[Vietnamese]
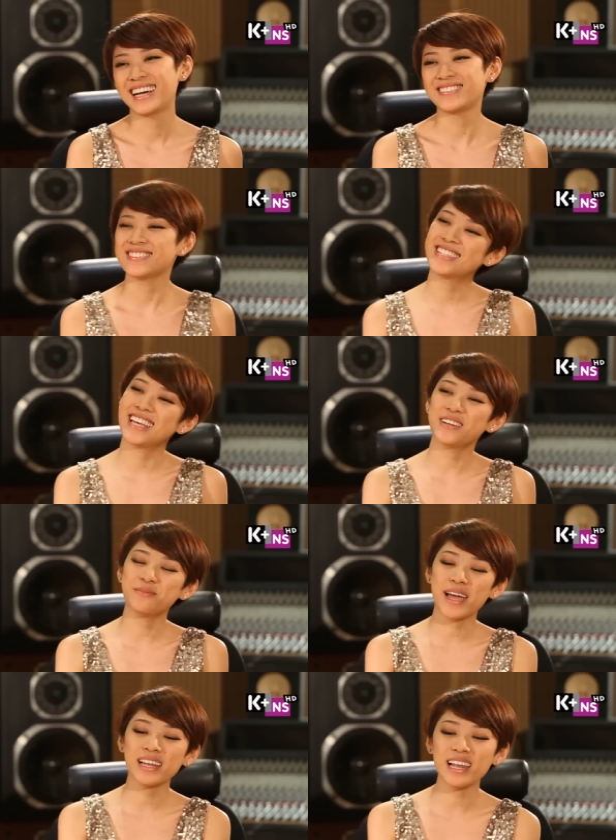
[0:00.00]
À, chị
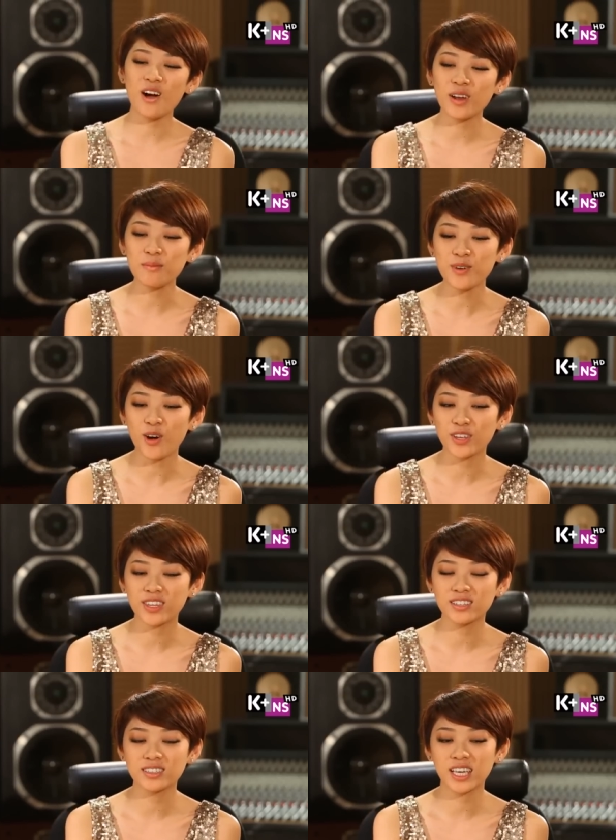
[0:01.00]
thân mến, lâu lắm rồi
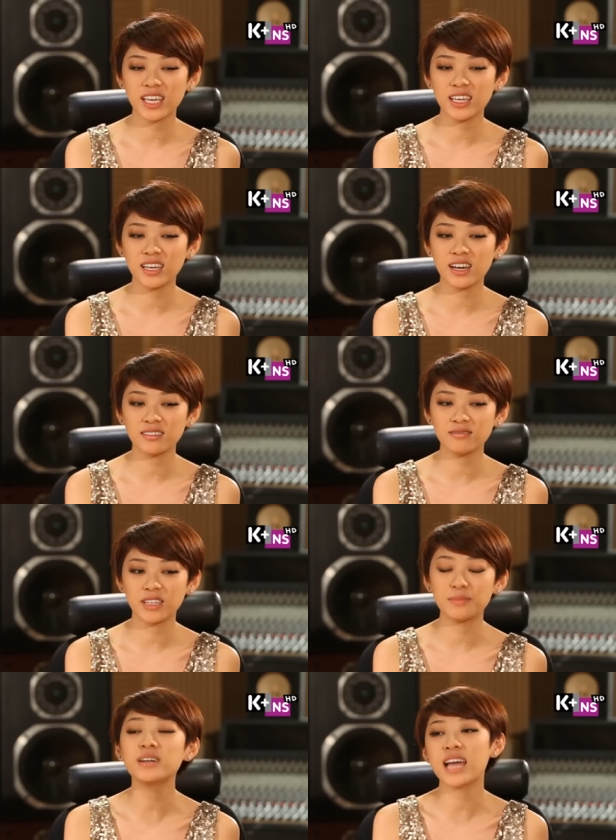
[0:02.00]
từ khi ờ,
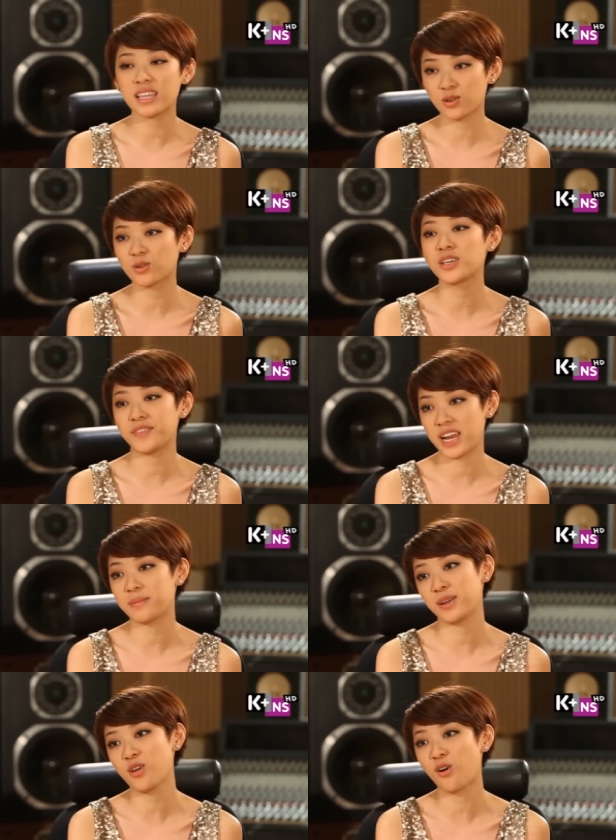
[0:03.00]
chị bước ra từ cuộc thi Việt
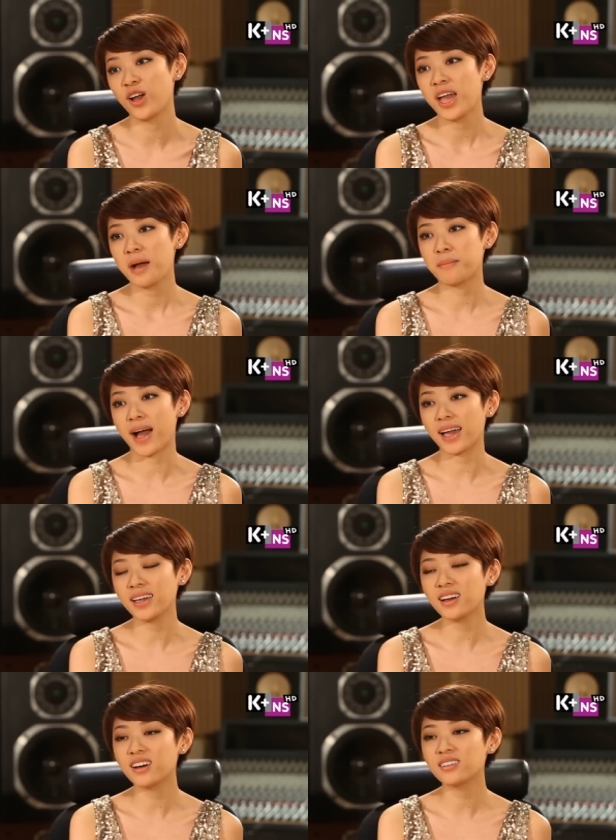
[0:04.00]
Nam Idol,
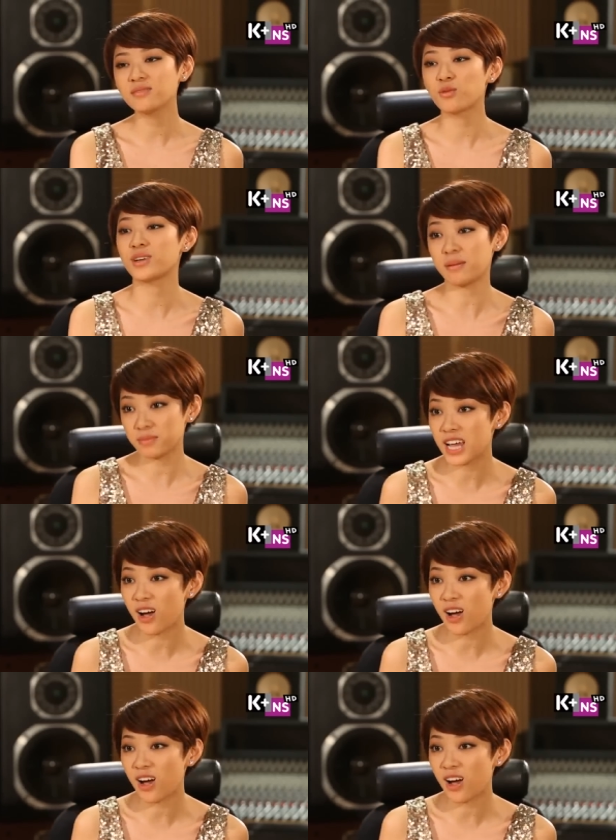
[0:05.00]
mãi hơn một năm